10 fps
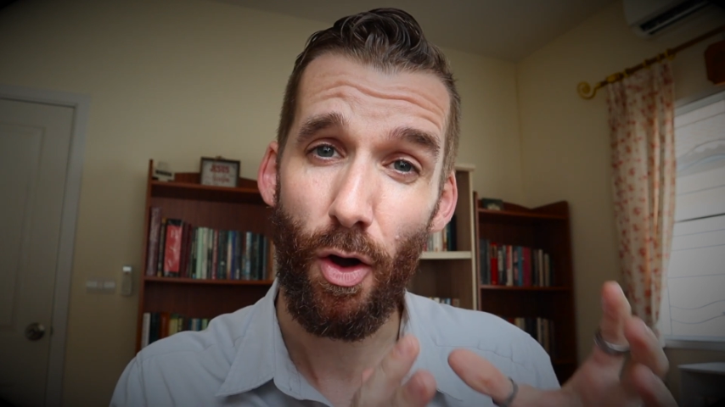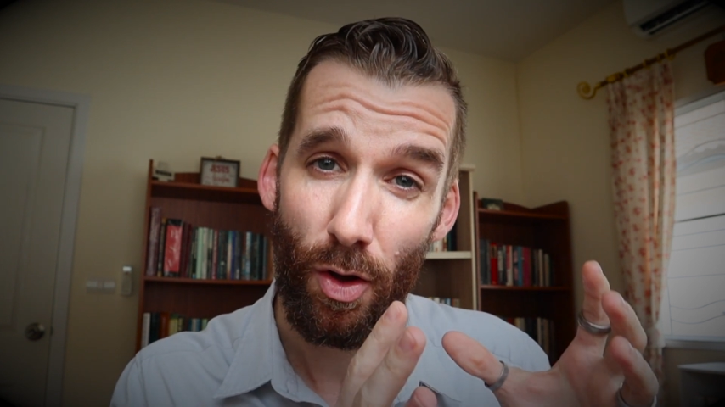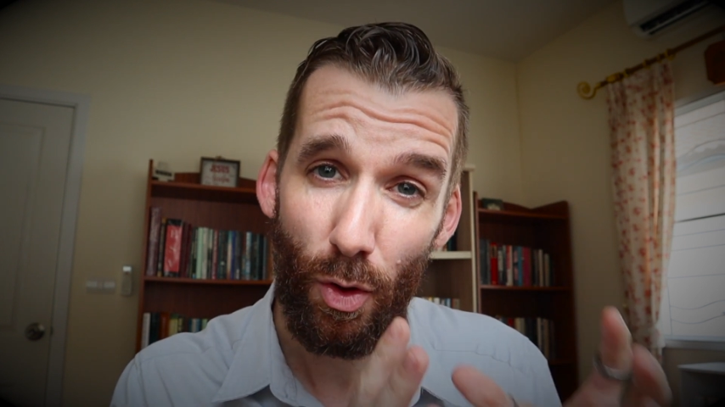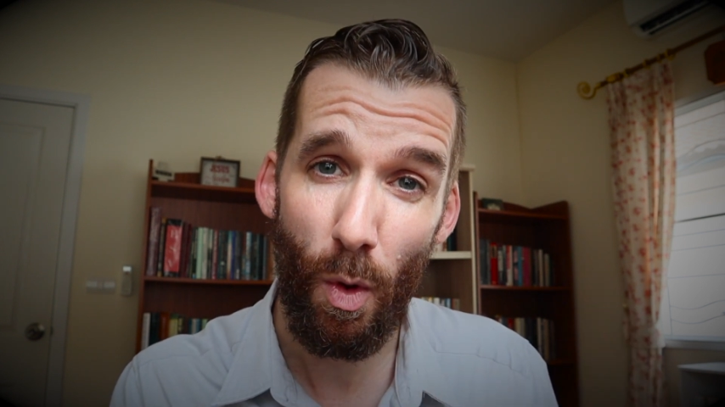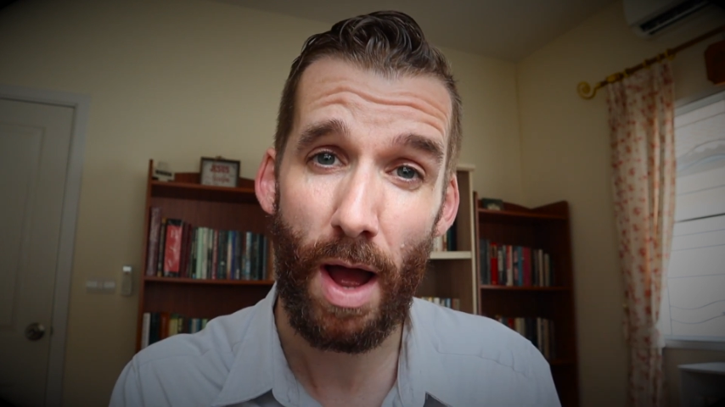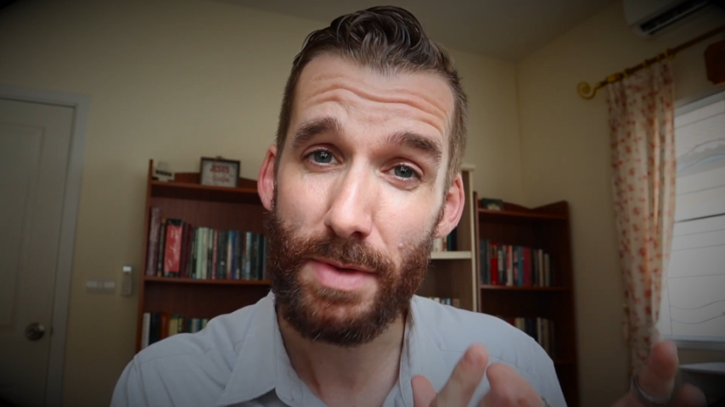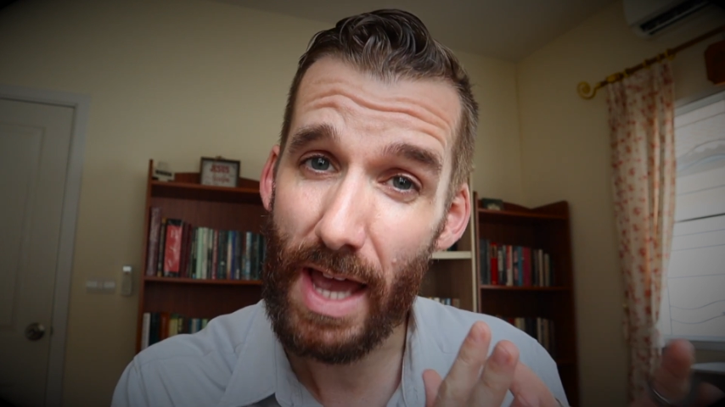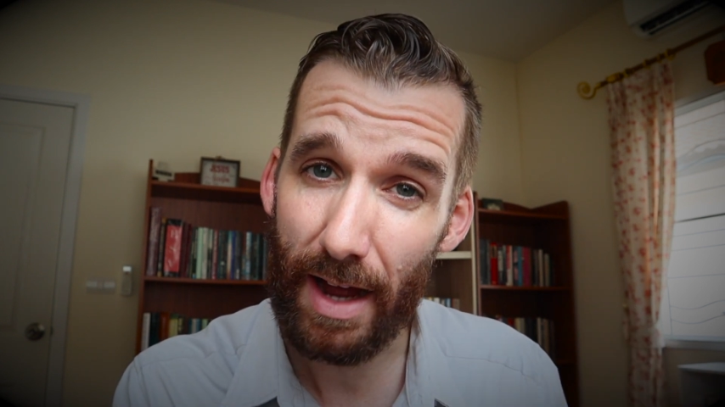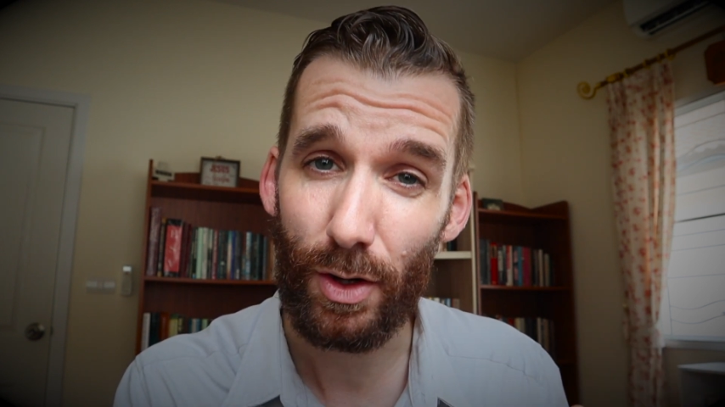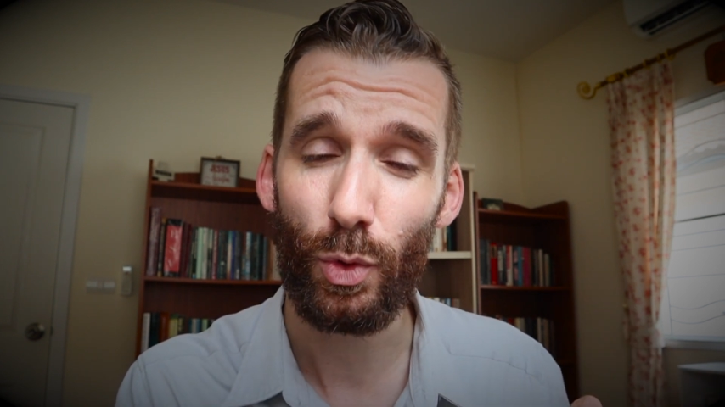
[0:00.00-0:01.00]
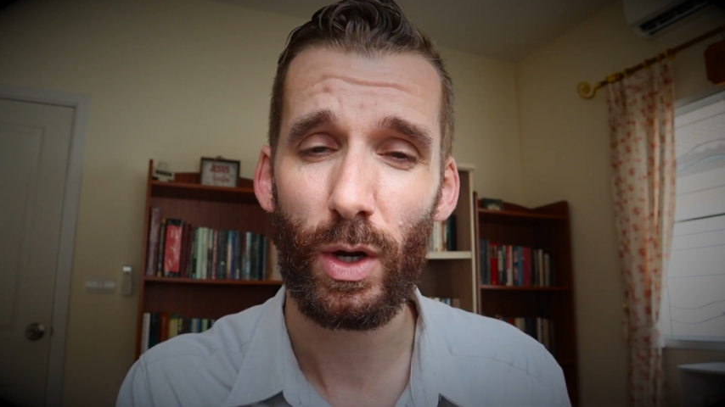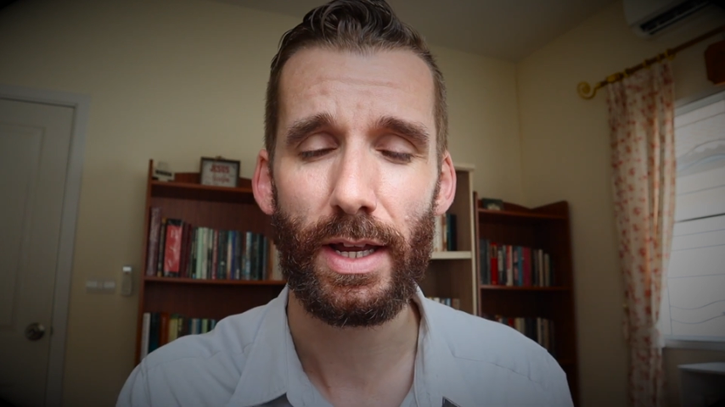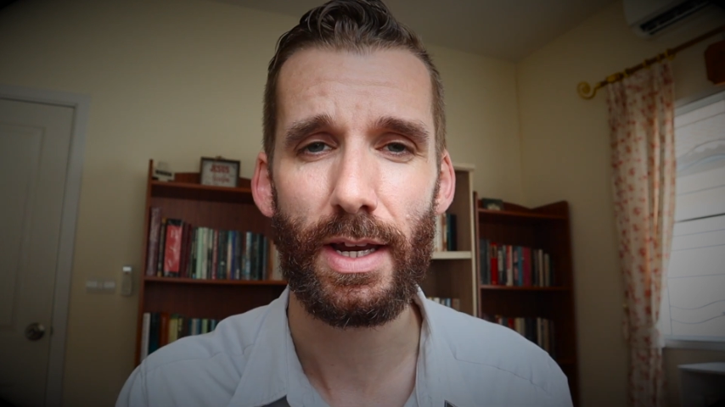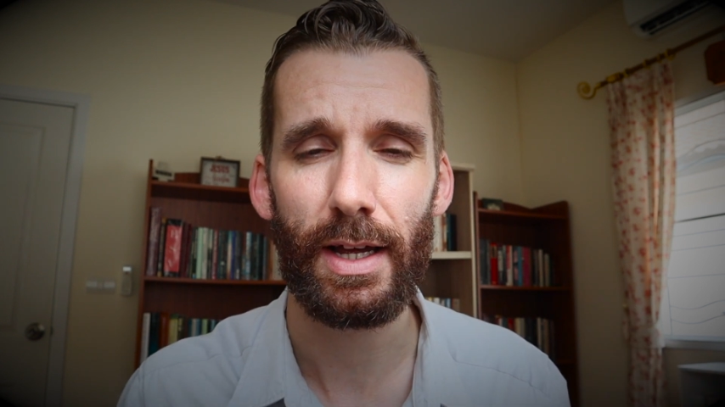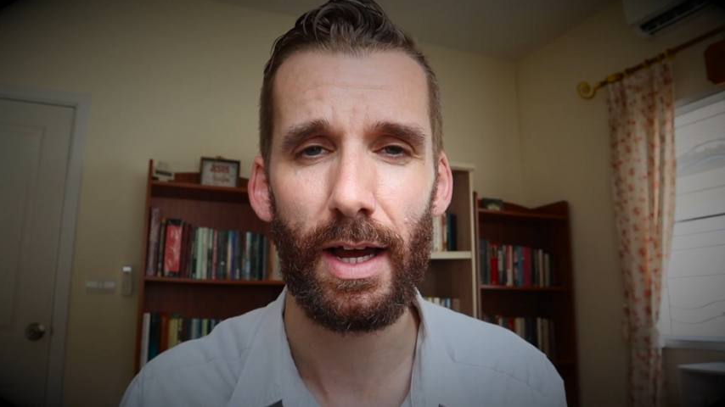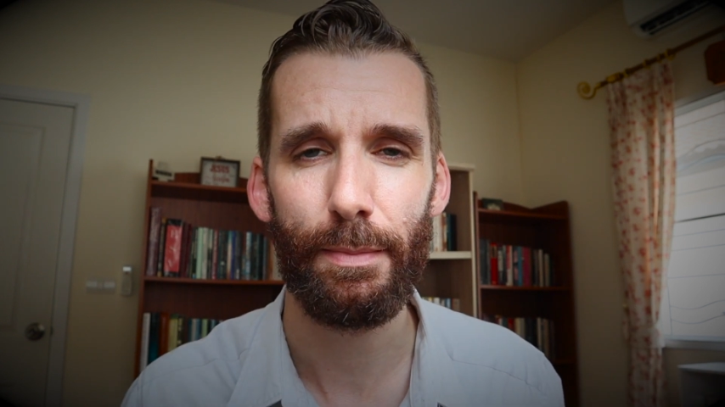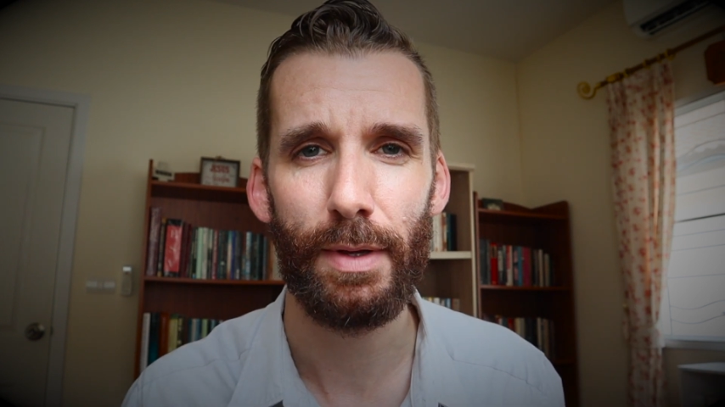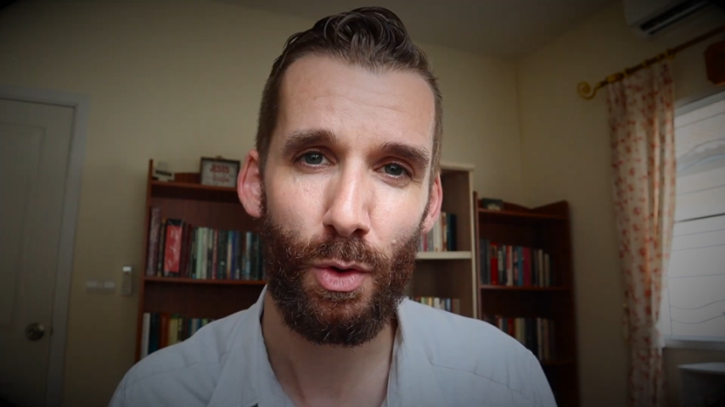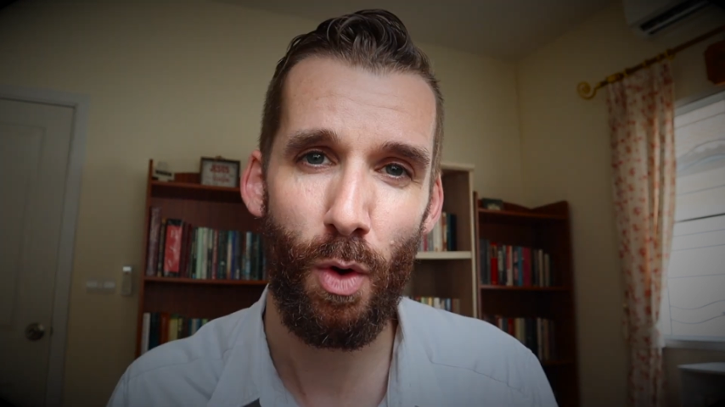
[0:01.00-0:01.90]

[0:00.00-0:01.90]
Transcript: ของความอยากรวยนะครับ